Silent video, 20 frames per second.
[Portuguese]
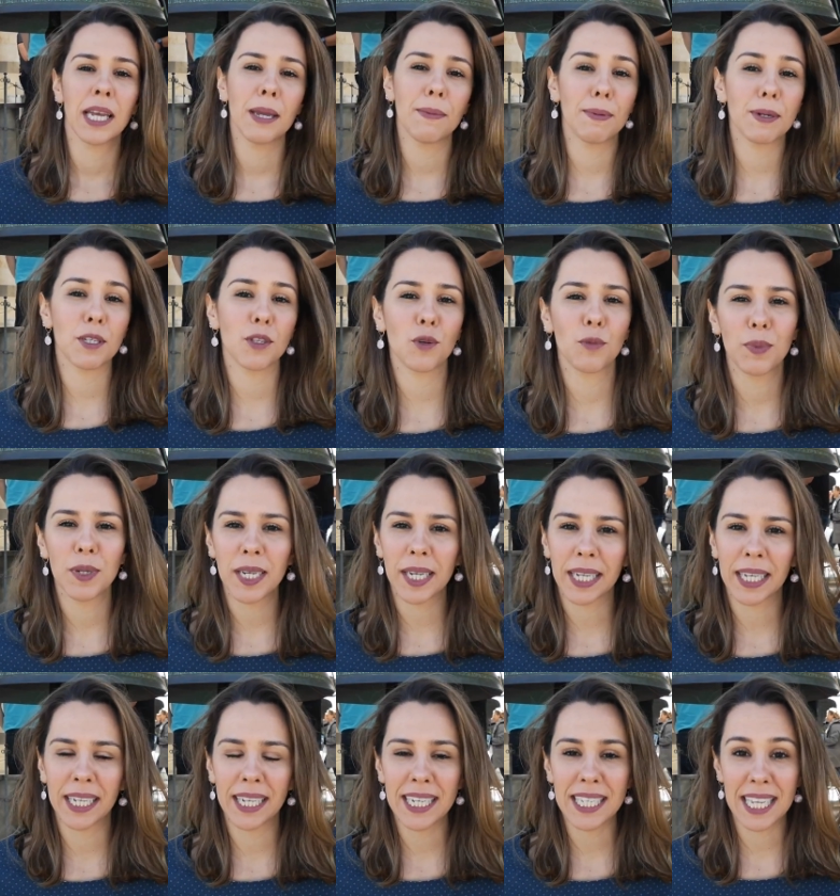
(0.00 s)
E para subir
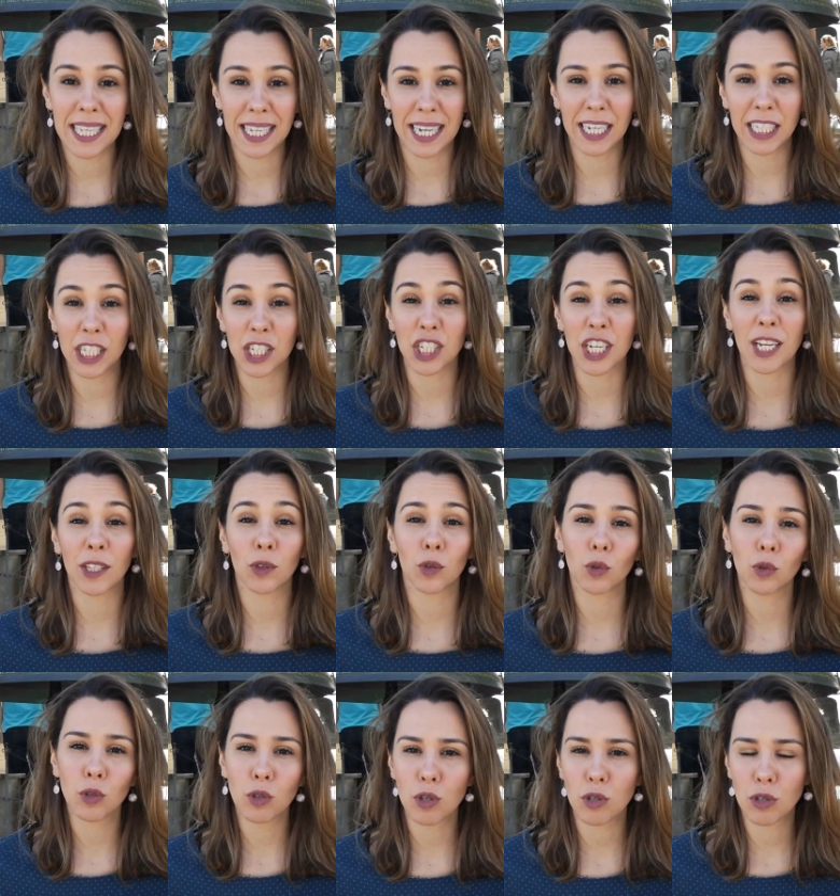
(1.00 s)
aqui, você tem que deixar
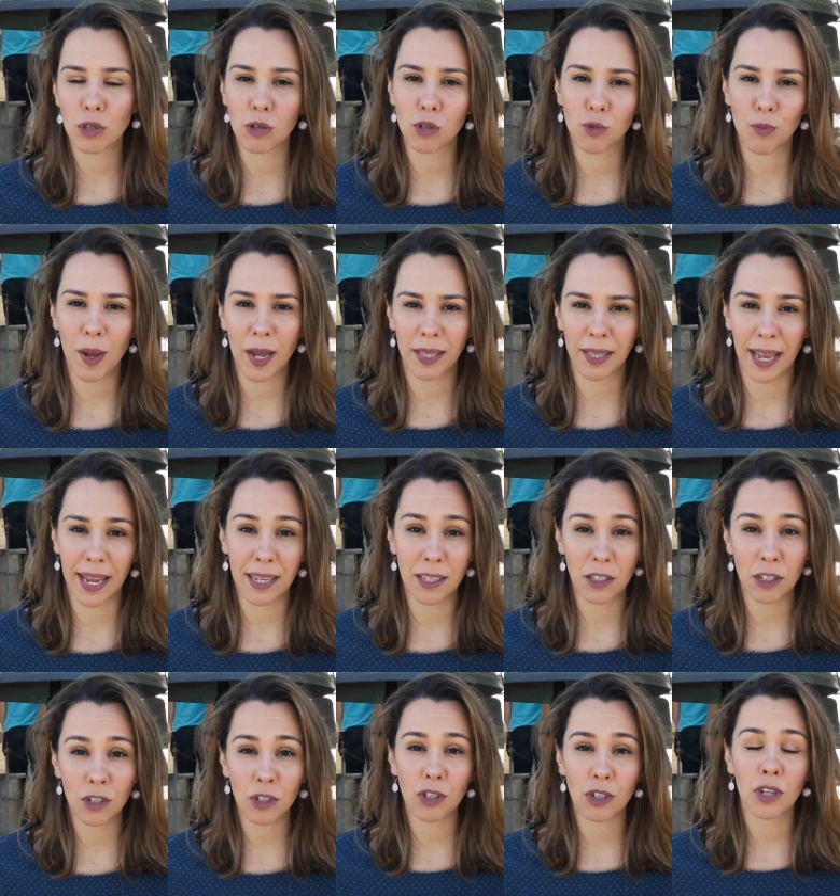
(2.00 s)
todos os seus
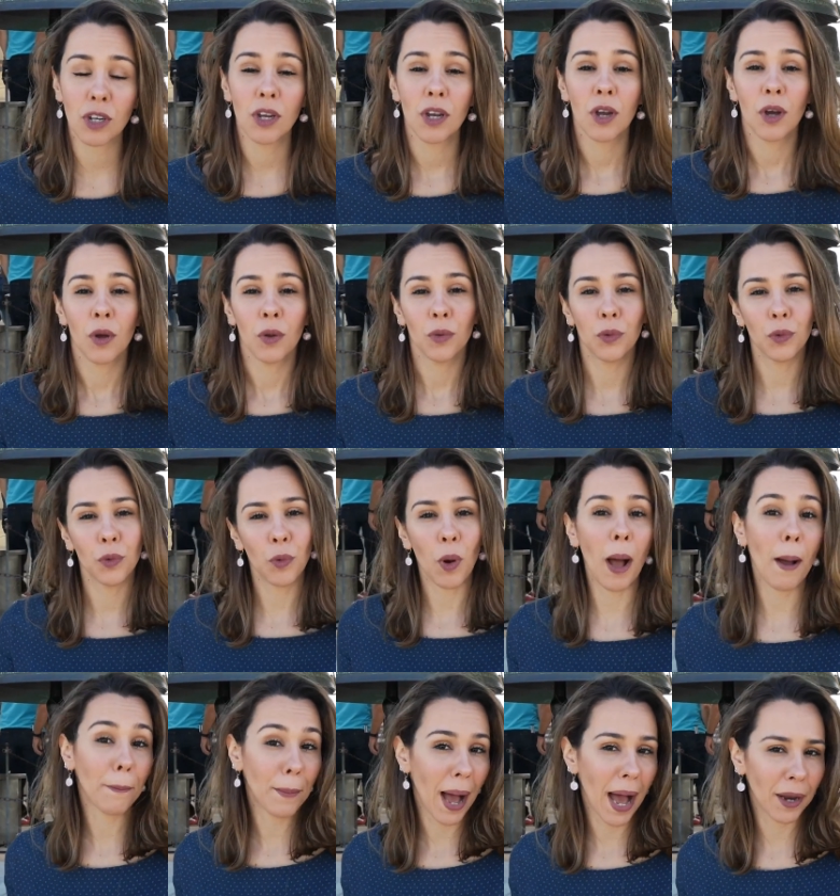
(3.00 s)
pertences no
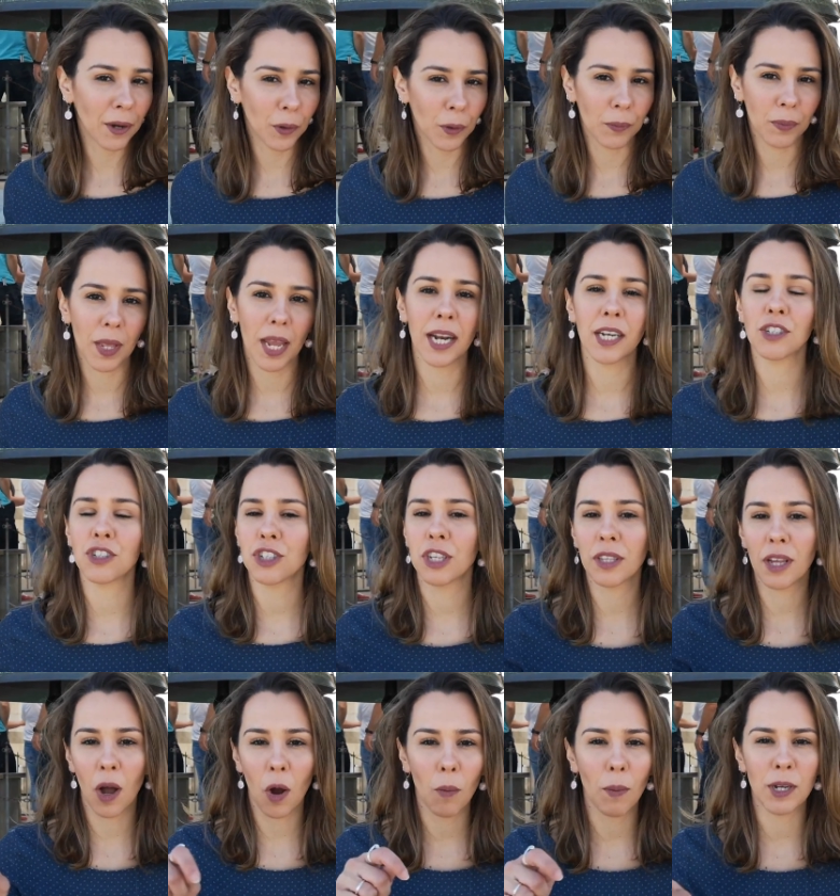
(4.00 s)
armário. Eles te
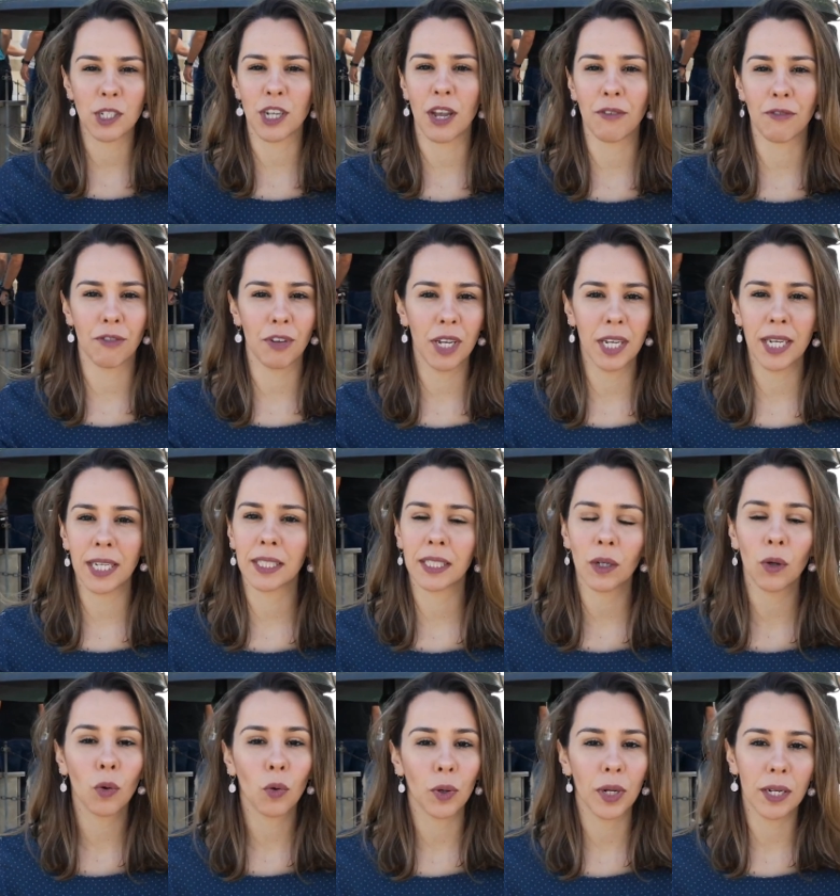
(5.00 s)
dão uma chavinha
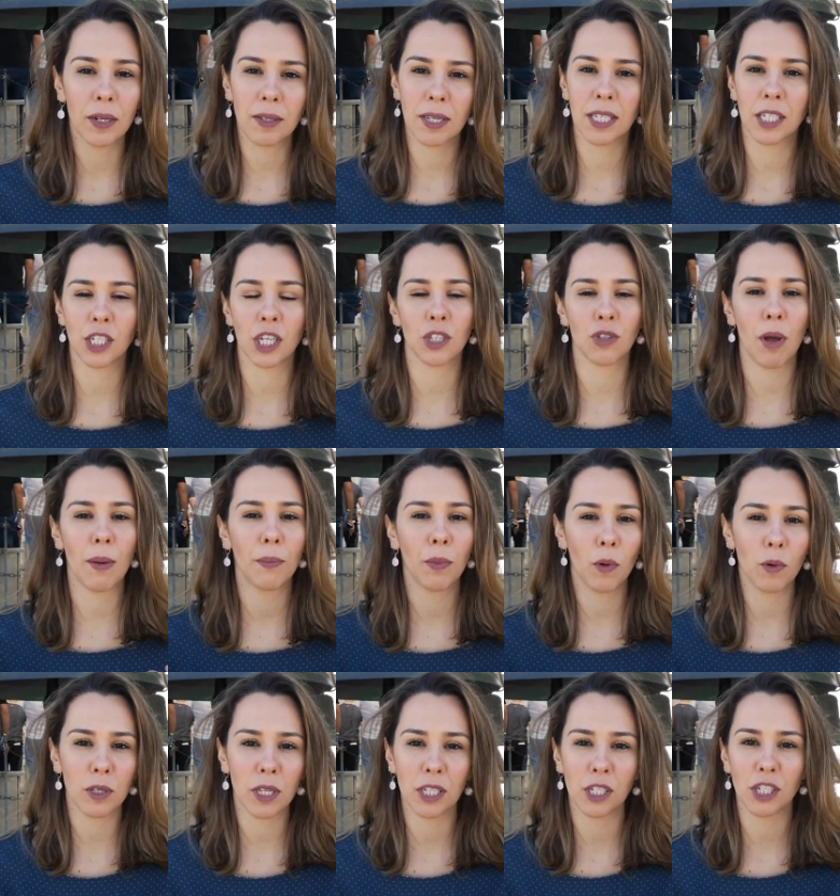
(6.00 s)
tranquila, você deixa sua
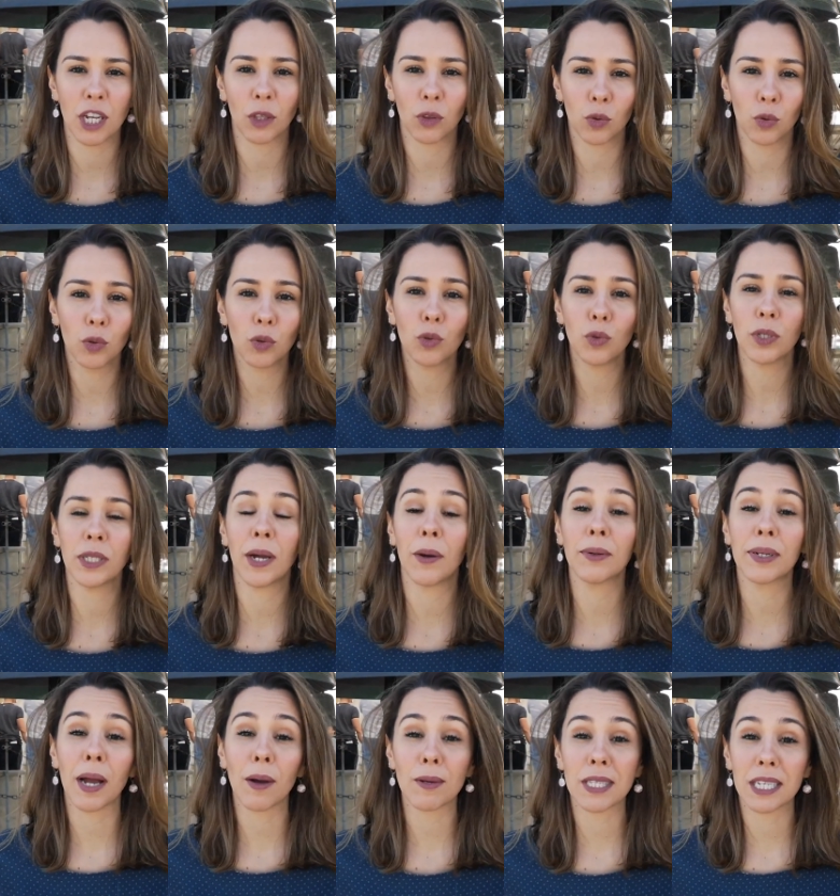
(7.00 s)
bolsa, deixa tudo. E a
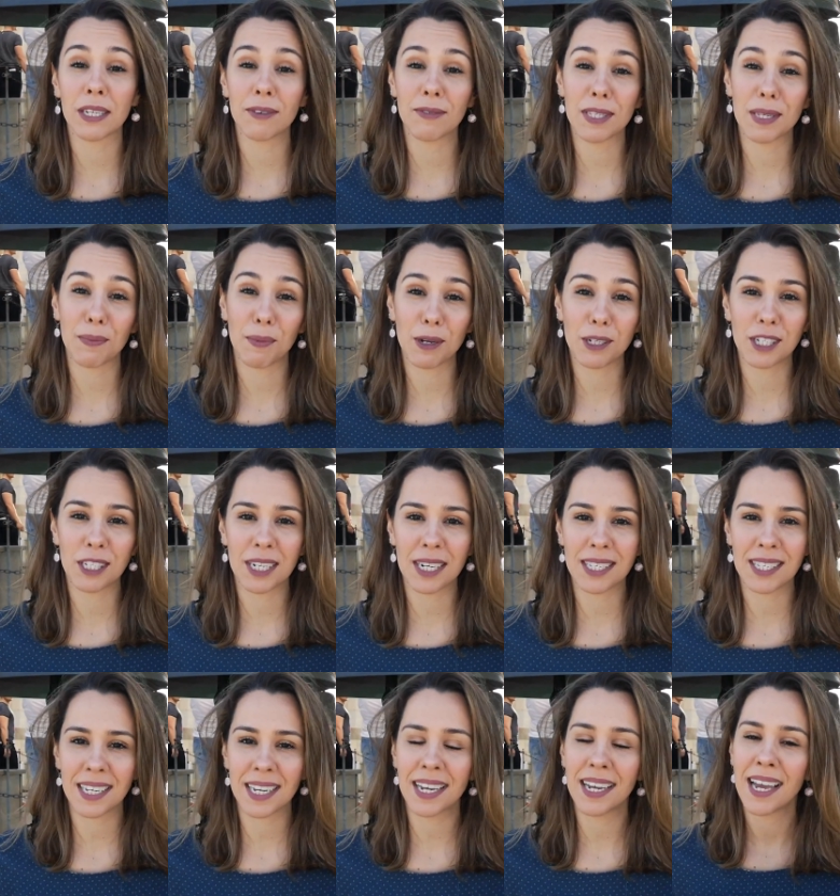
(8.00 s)
única coisa que você pode
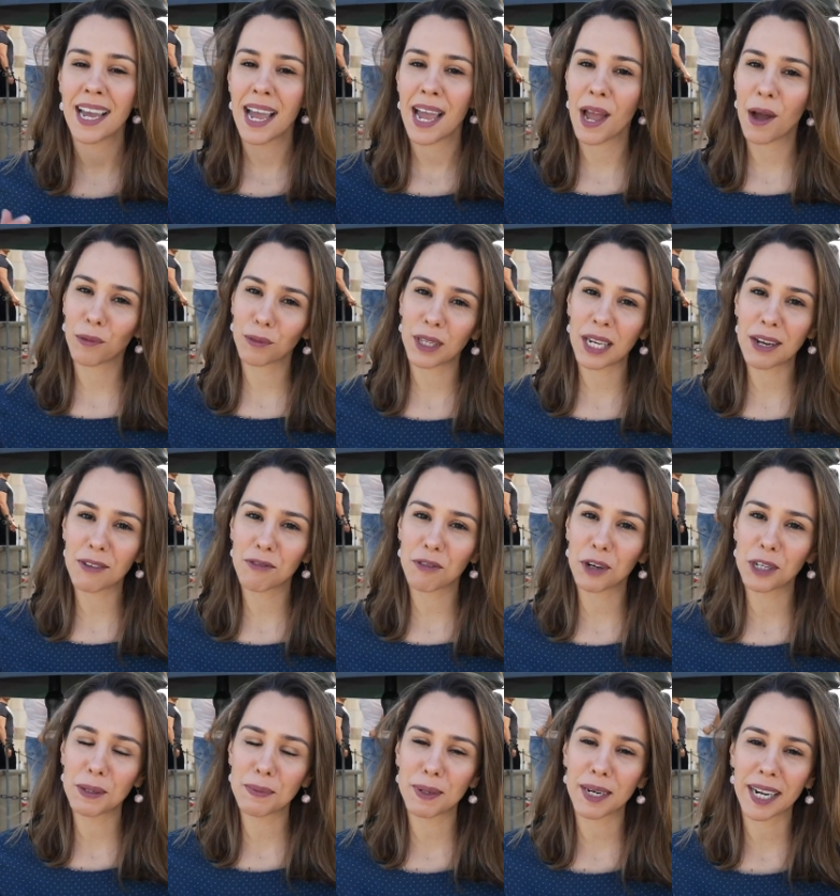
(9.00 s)
trazer é um
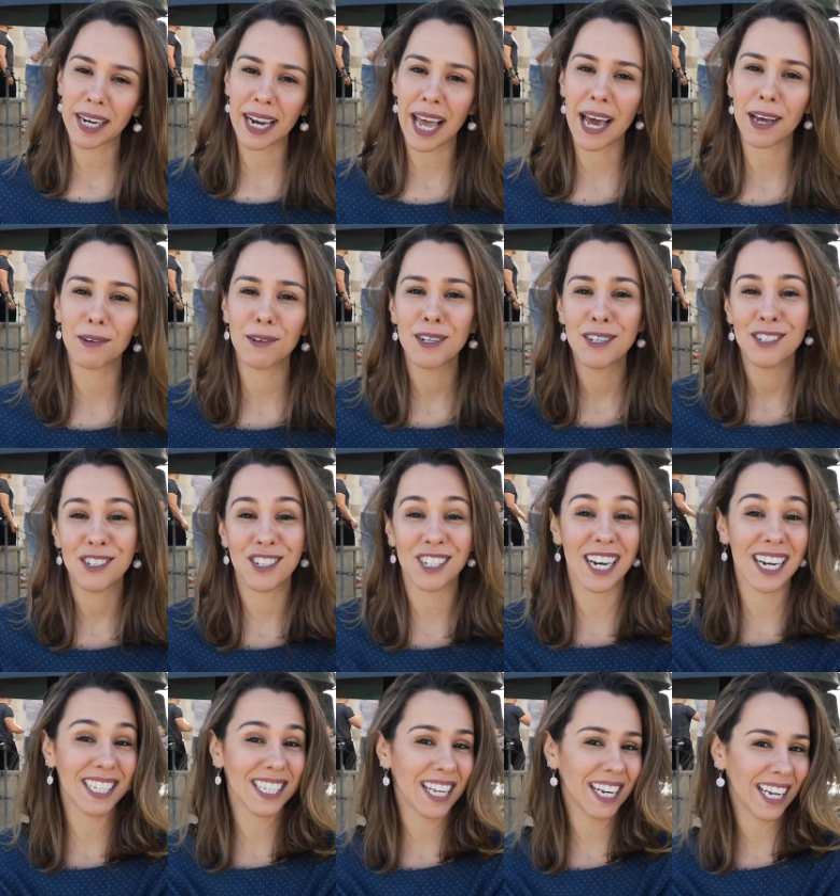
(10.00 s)
telefone para, claro,
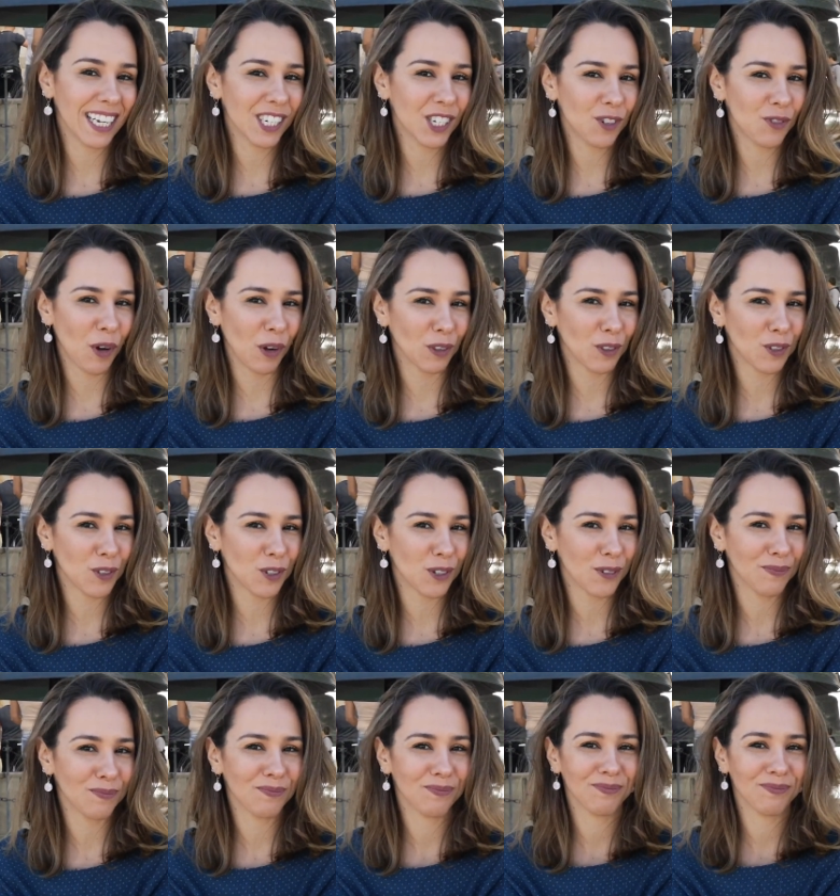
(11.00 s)
tirar excelentes fotos.